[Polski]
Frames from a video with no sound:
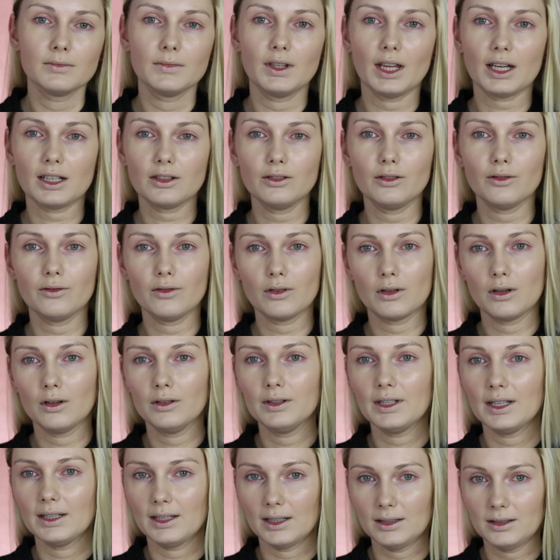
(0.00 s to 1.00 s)
Tak to
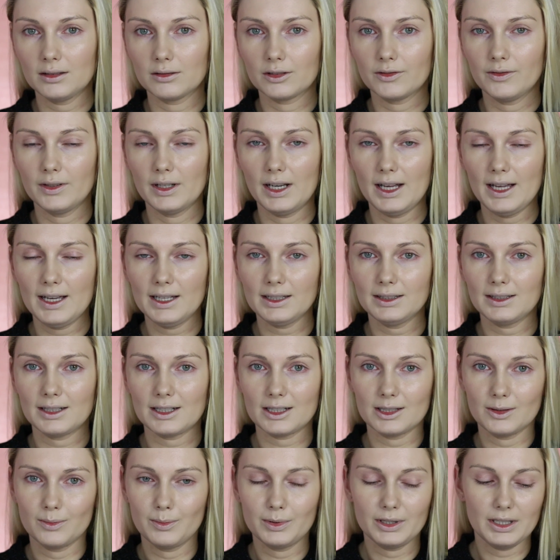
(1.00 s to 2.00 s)
wygląda na tę chwilę i
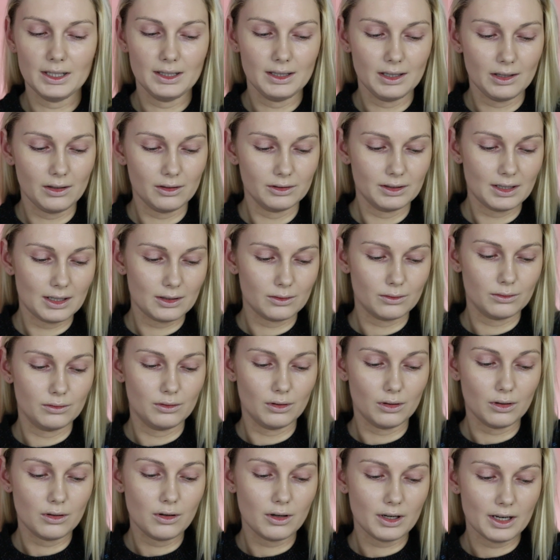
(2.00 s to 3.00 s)
teraz przejdę od razu
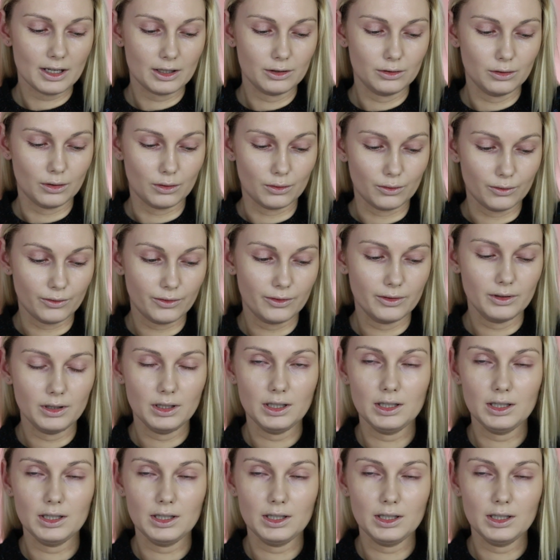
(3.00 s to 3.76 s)
do korektorów.